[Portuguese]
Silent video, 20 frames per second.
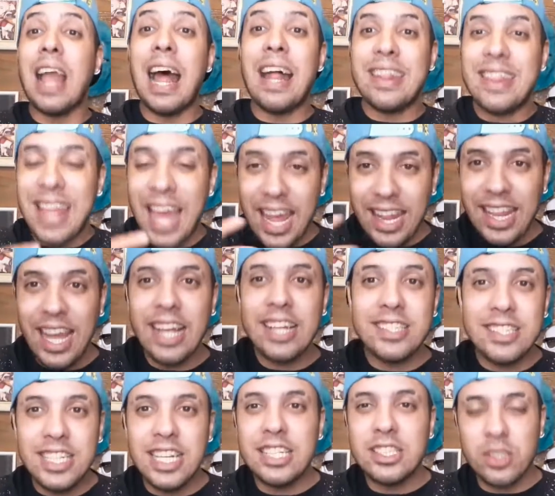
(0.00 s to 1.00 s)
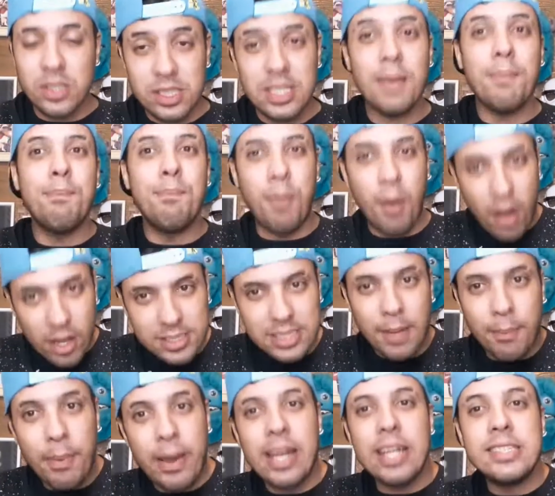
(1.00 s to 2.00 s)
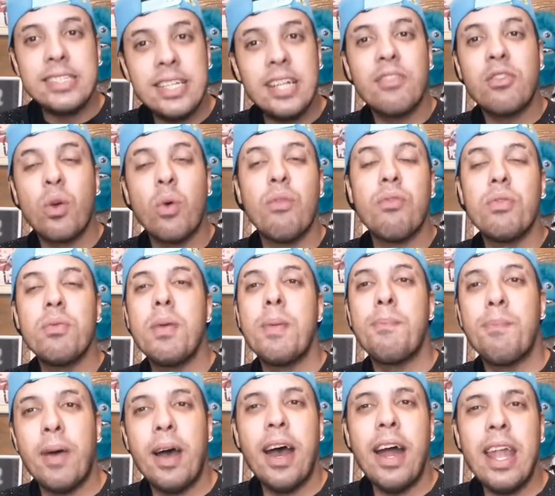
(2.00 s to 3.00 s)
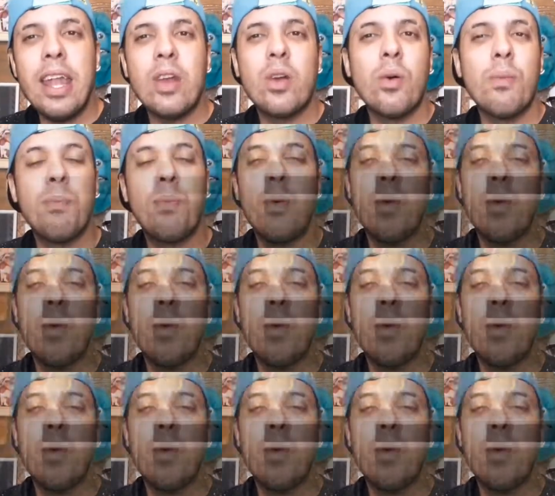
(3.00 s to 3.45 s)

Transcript: até dá indícios que possa parecer com o filme Pânico,